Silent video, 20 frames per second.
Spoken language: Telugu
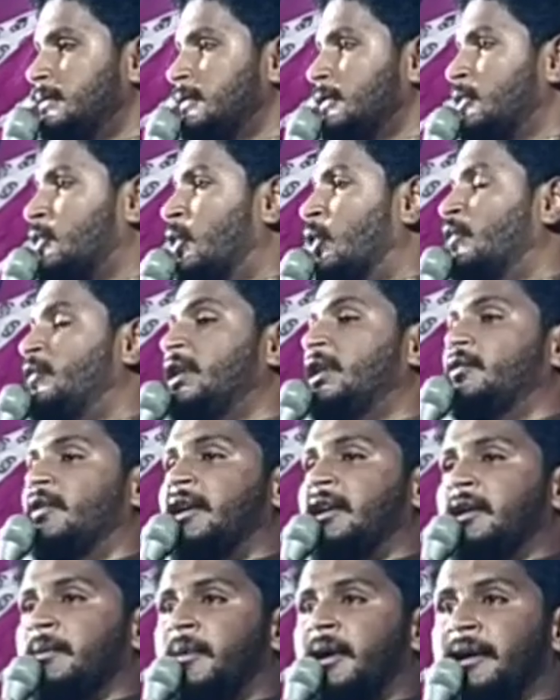కోవిడ్
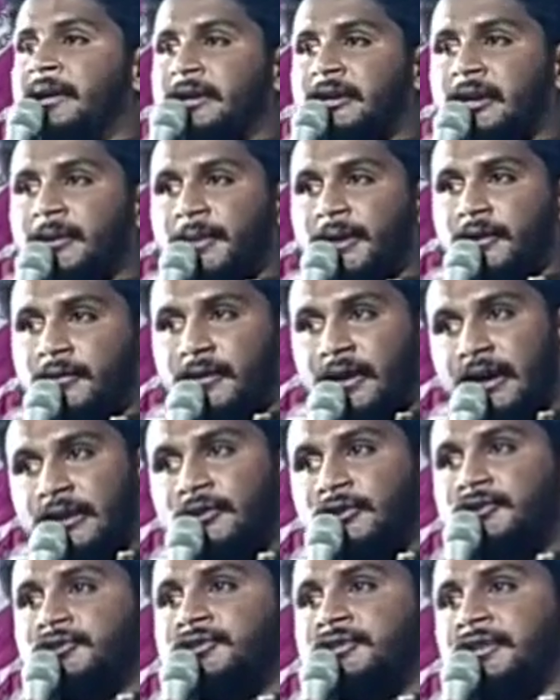వంటి భయంకరమైన వ్యాధి
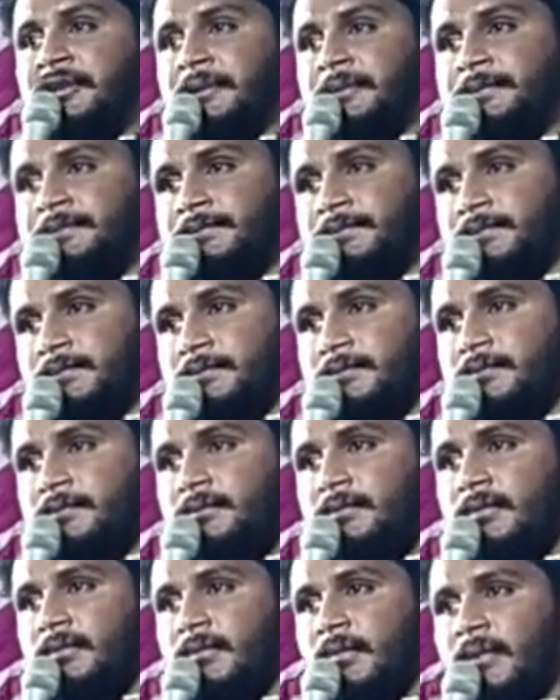వచ్చి
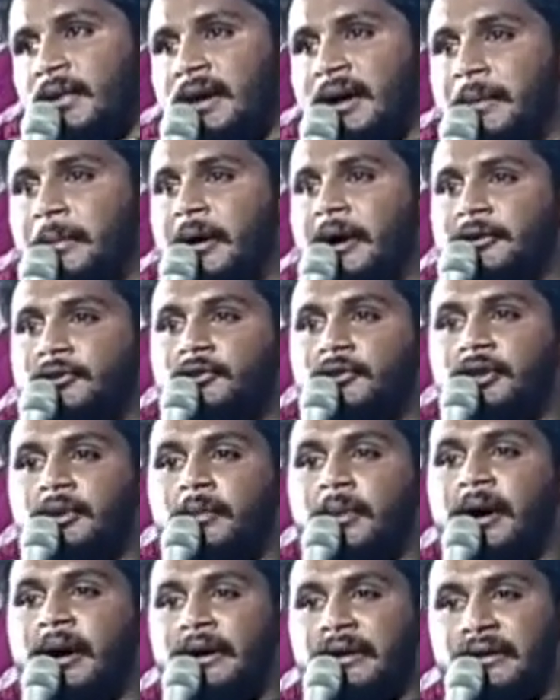ఆ భక్తుని
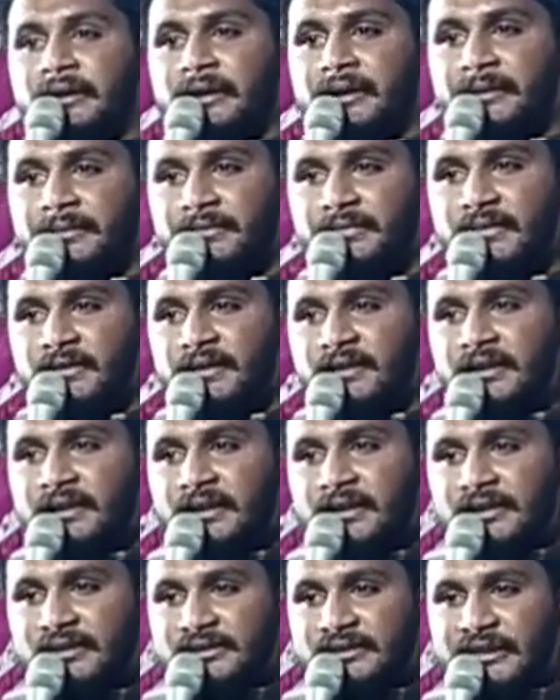భార్య
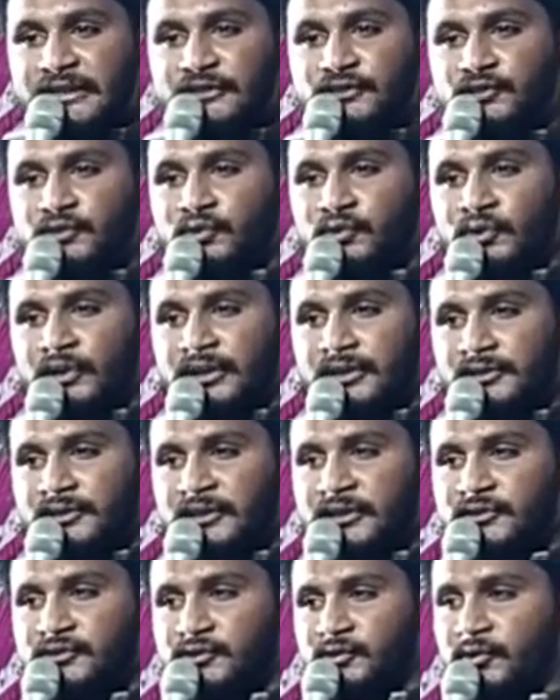తీసుకుని
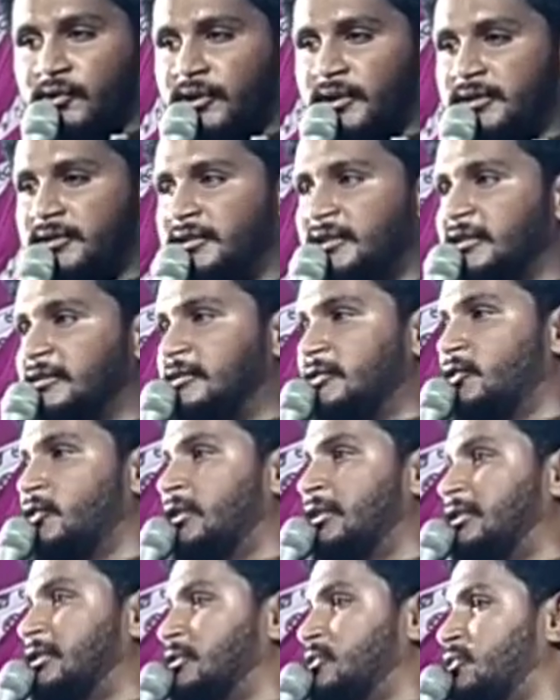తీసుకొని తీసుకొని
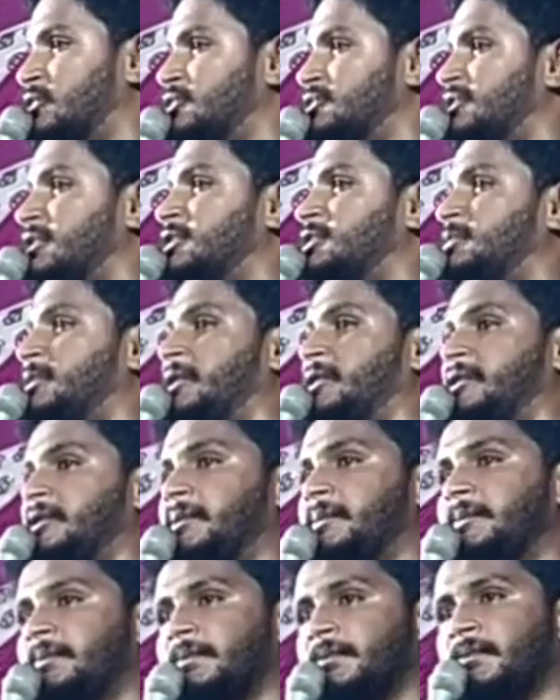తీసుకొని చచ్చిపోయింది
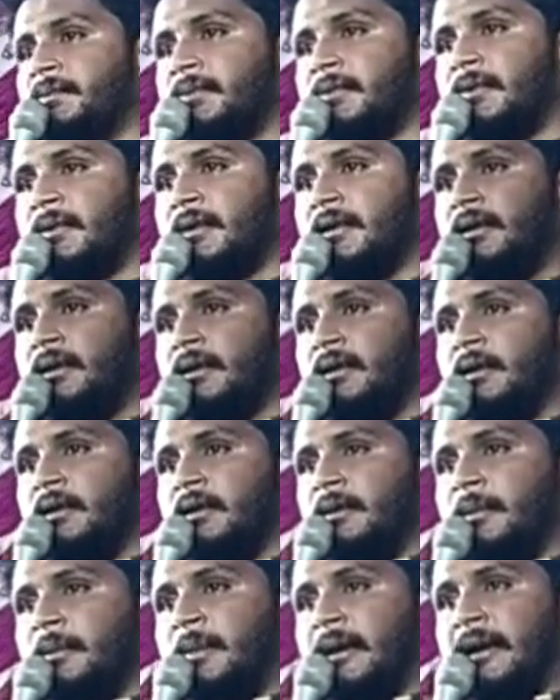
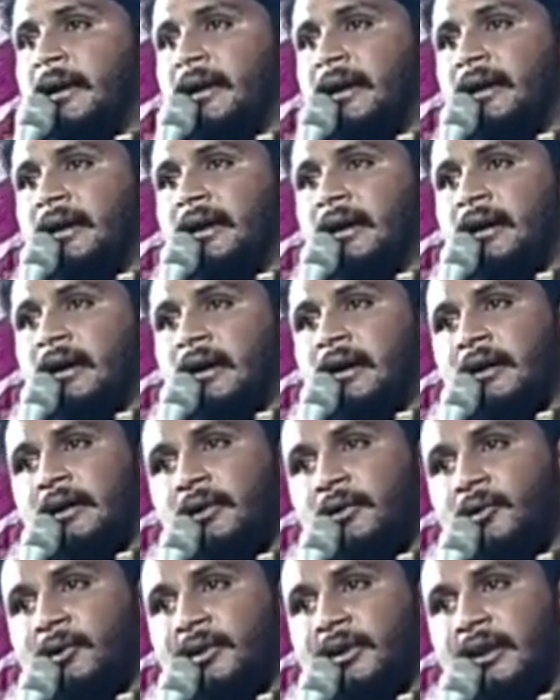పెళ్ళైన
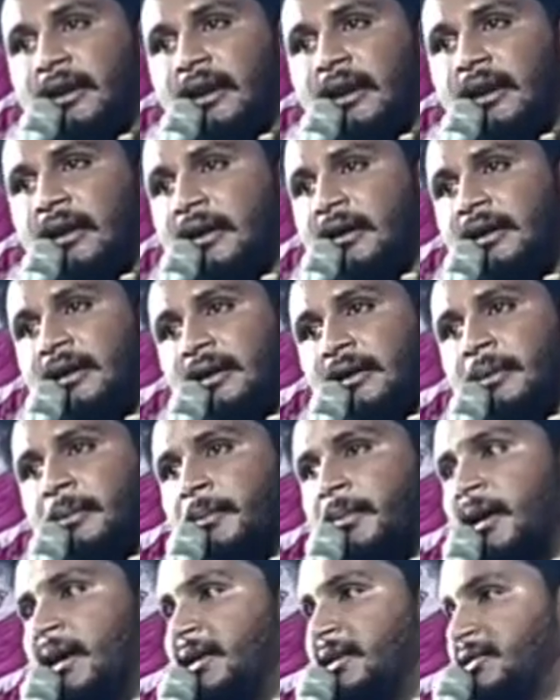కొన్ని నెలలకి
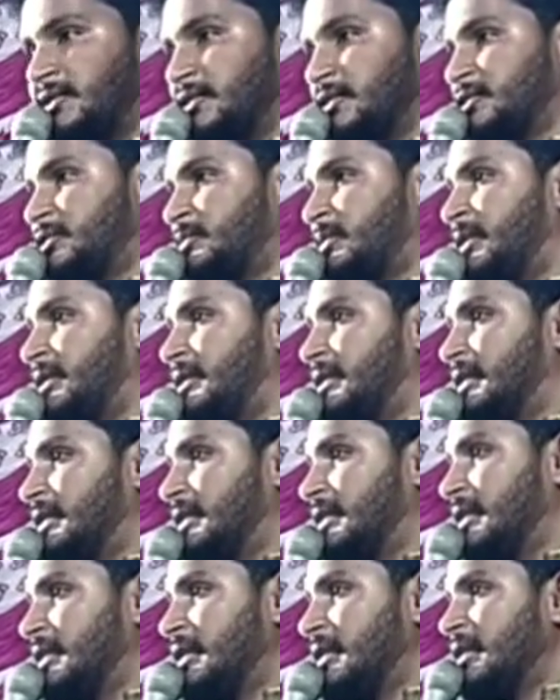భార్య చచ్చిపోయింది
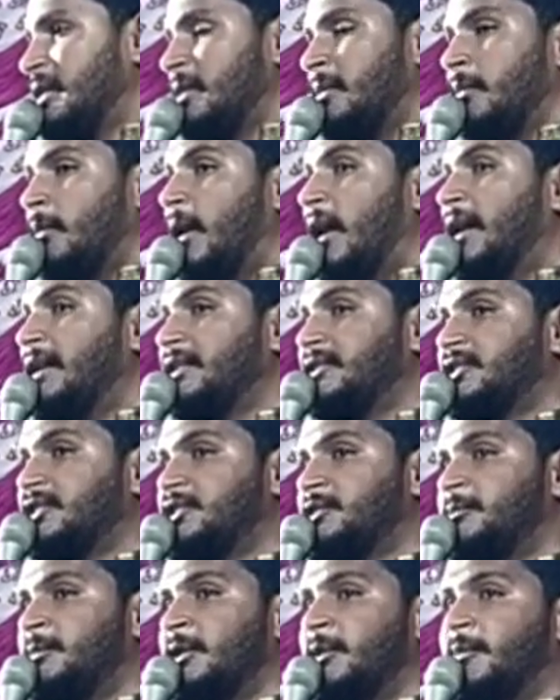భార్య
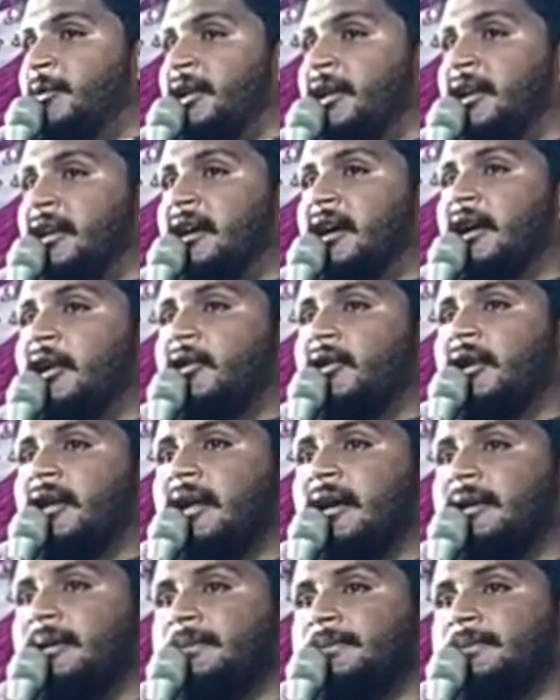చచ్చిపోయినప్పుడు ఎన్ని కాళ్ళు ఉండాలి